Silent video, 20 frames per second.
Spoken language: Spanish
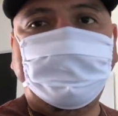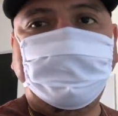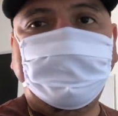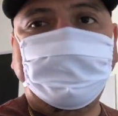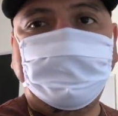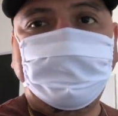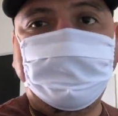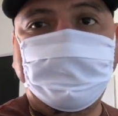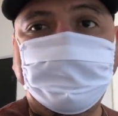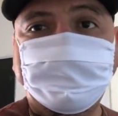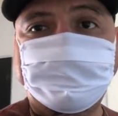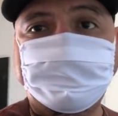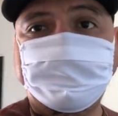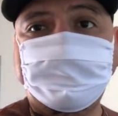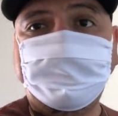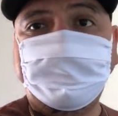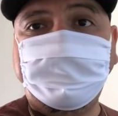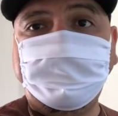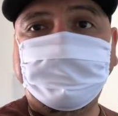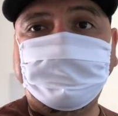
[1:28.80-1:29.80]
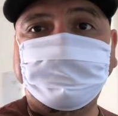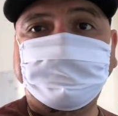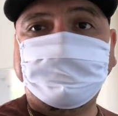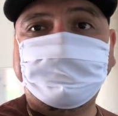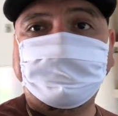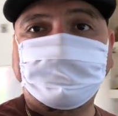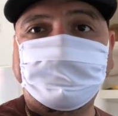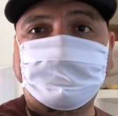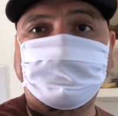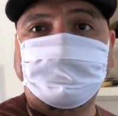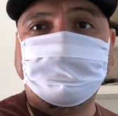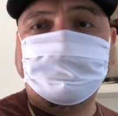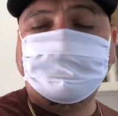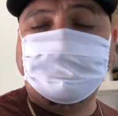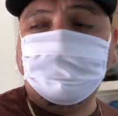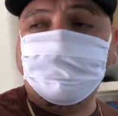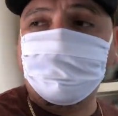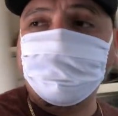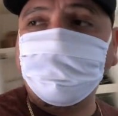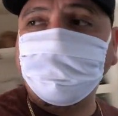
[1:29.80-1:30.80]
que quiere decir que es,
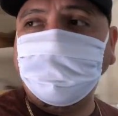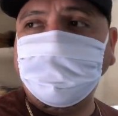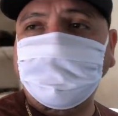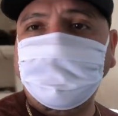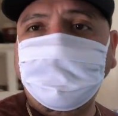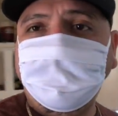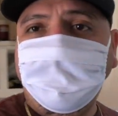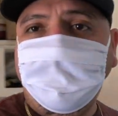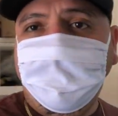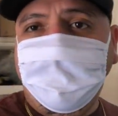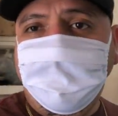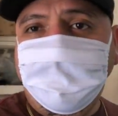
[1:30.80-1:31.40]
está muy bien,